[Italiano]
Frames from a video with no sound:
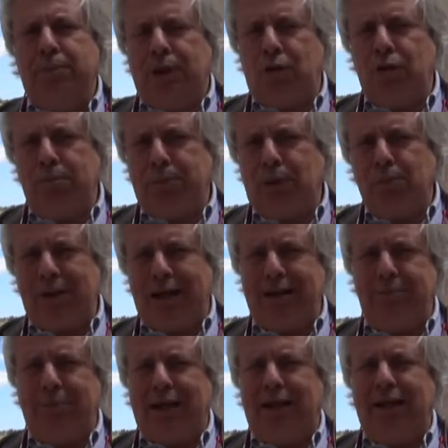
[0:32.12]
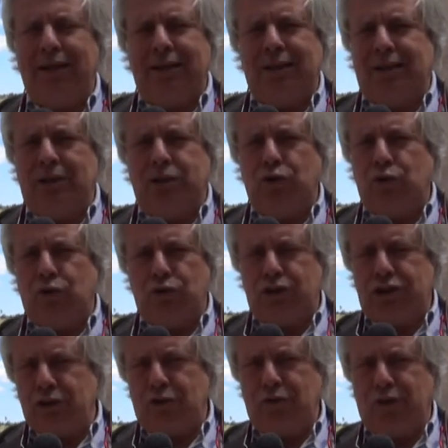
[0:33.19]
però il problema non lo
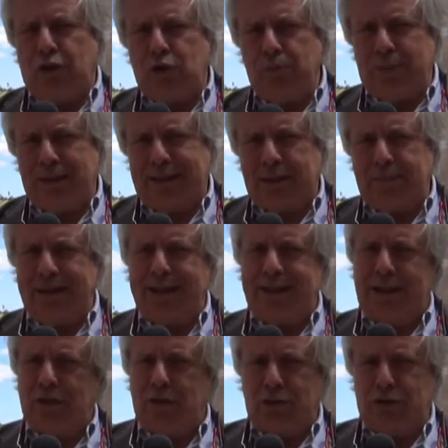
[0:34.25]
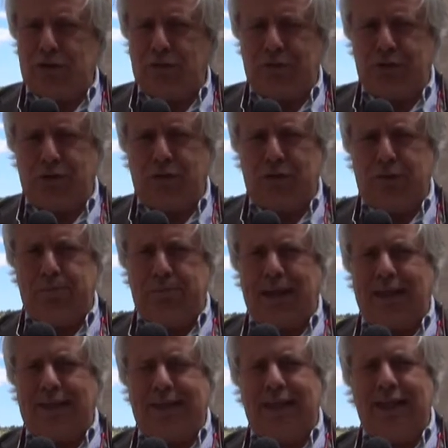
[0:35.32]
risolve completamente, lo risolve solo in
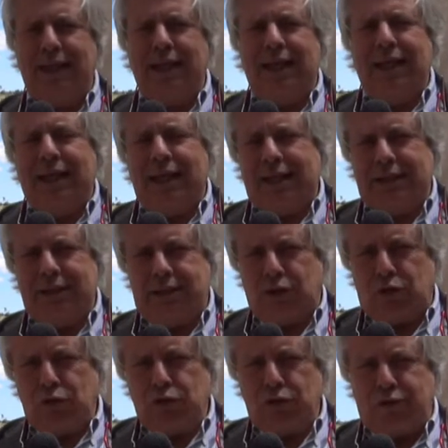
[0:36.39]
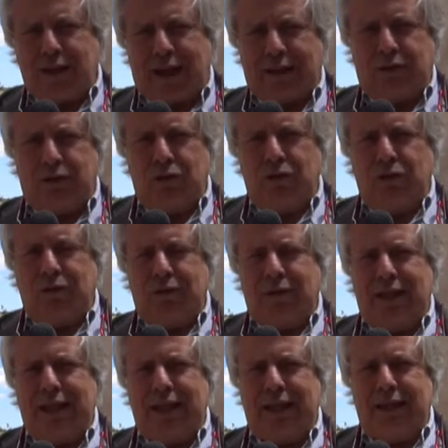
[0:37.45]
parte. Il secondo fatto
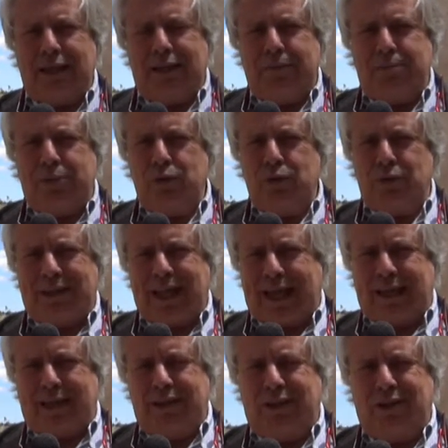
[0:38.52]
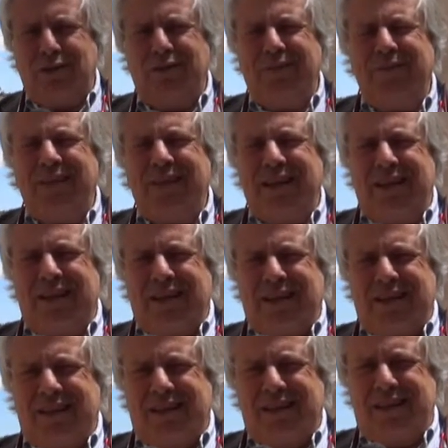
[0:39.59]
è, è più tecnico,
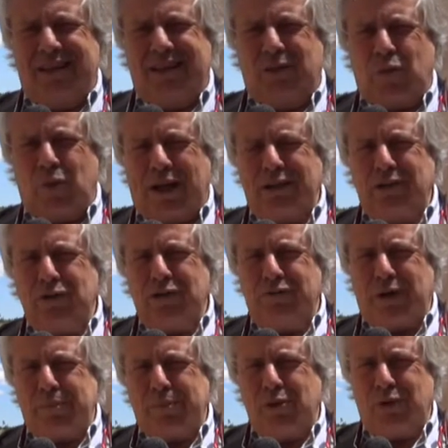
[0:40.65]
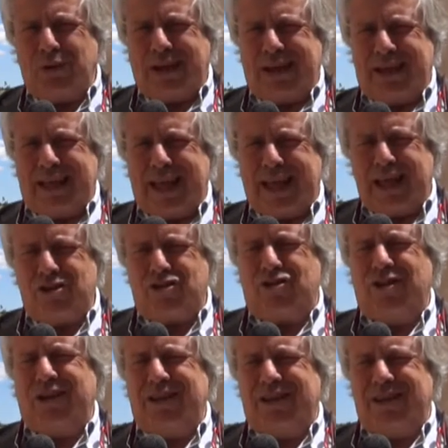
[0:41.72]
eh, quando il vapore
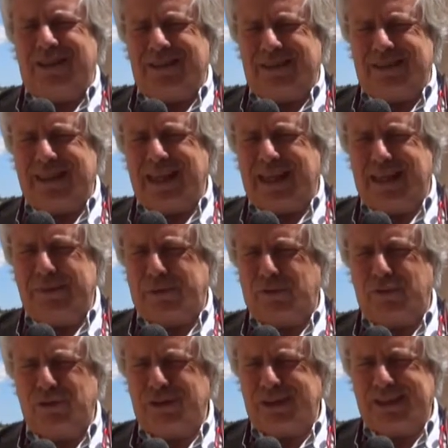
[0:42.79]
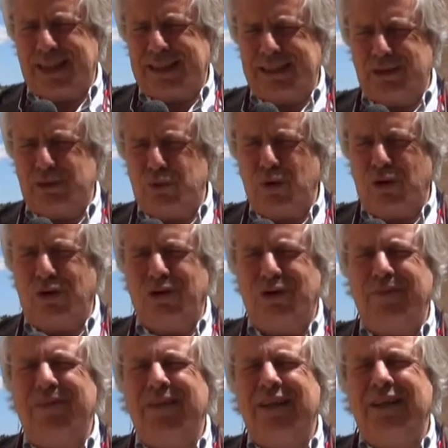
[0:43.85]
esce dalle profondità del
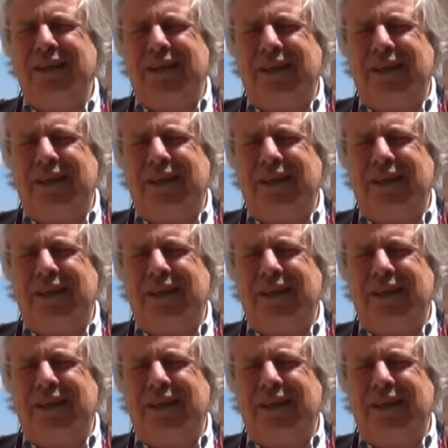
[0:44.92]
suolo,